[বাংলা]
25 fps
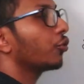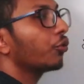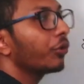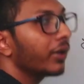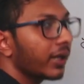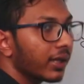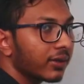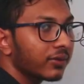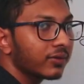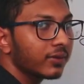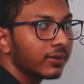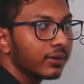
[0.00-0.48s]
টু
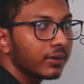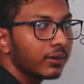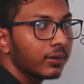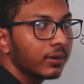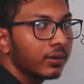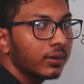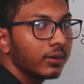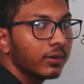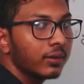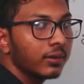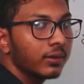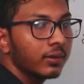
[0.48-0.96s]
এক্স
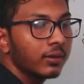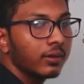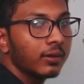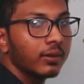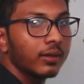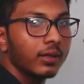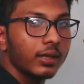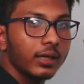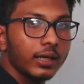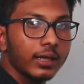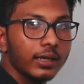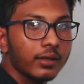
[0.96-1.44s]

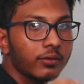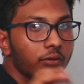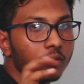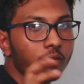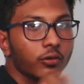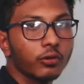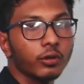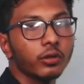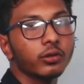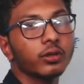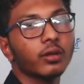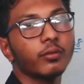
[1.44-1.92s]
এর জন্য
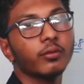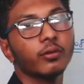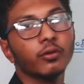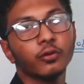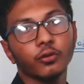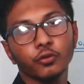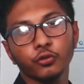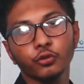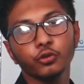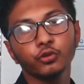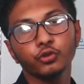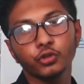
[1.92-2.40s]
কিন্তু আমি
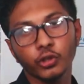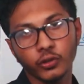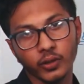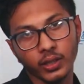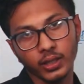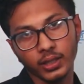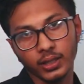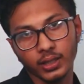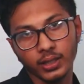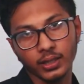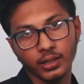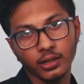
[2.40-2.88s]
কোনো সূত্র
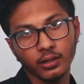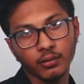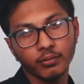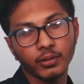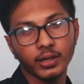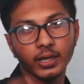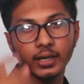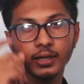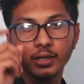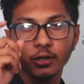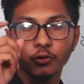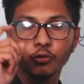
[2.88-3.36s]
জানি না
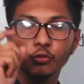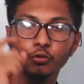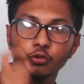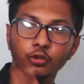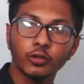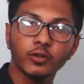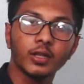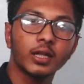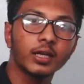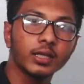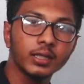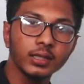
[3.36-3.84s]
বাট একটা সূত্র
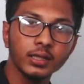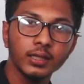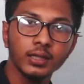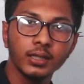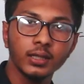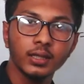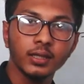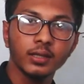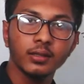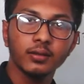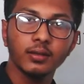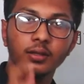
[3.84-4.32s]
জানি
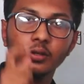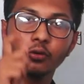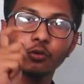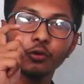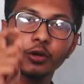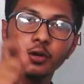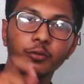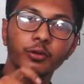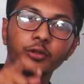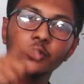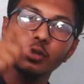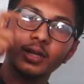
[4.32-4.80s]
যে
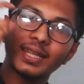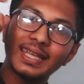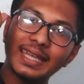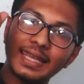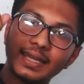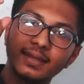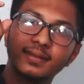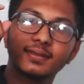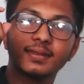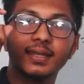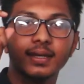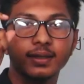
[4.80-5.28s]
রুটের ভিতরে
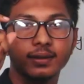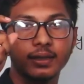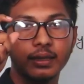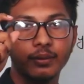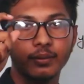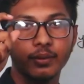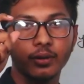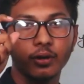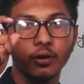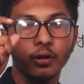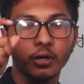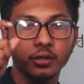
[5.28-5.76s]
এক্স থাকতে
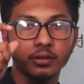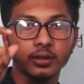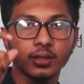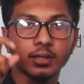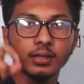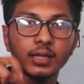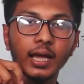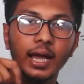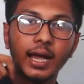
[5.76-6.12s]
হবে অর্থাৎ